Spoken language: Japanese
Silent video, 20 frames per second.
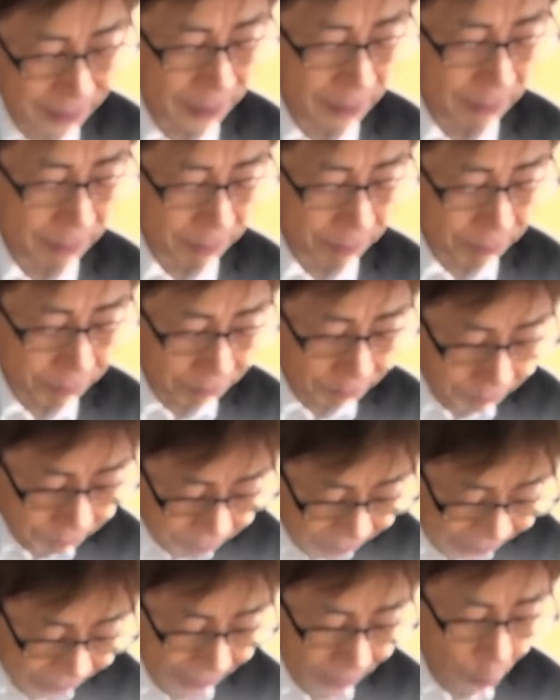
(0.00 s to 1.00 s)
は珍
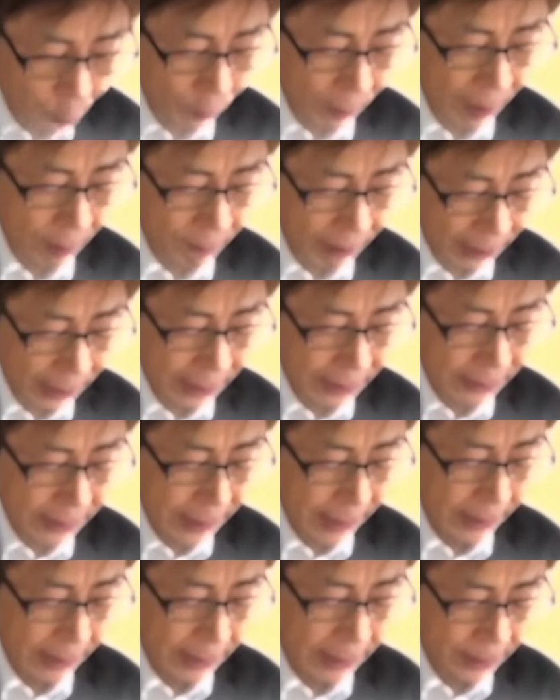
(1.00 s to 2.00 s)
しいことではない
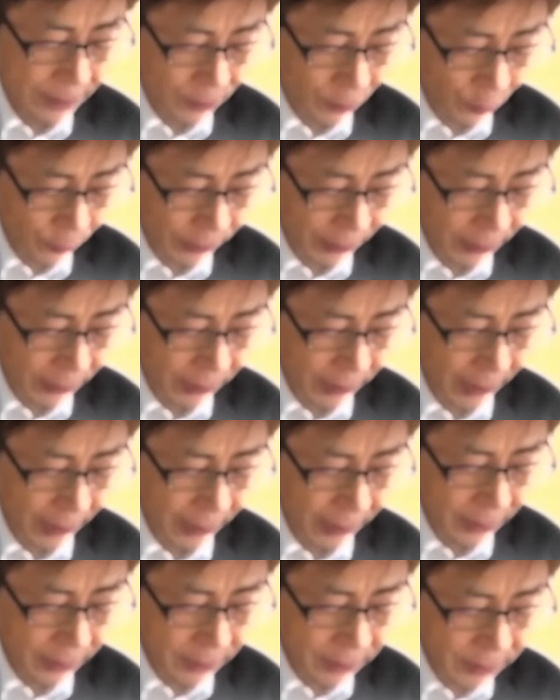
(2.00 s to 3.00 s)
ので孫
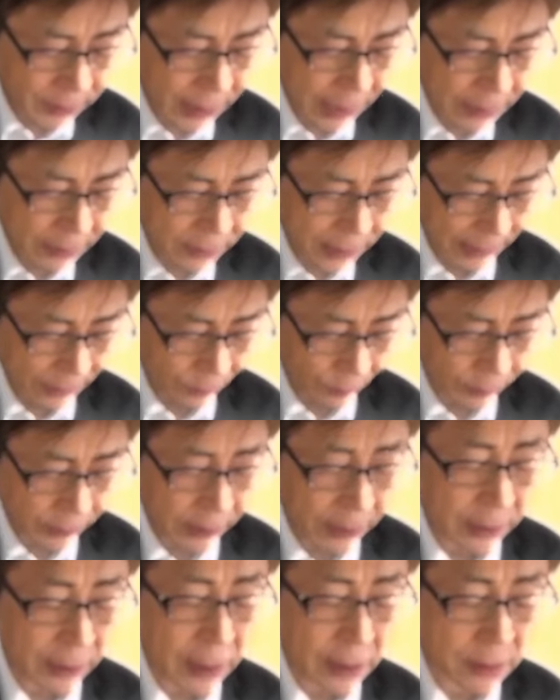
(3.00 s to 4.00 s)
十郎はすぐ
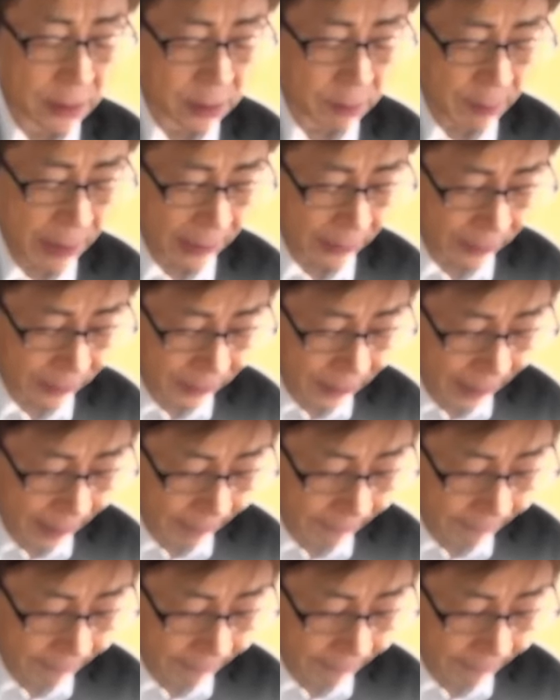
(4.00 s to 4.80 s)
に承知した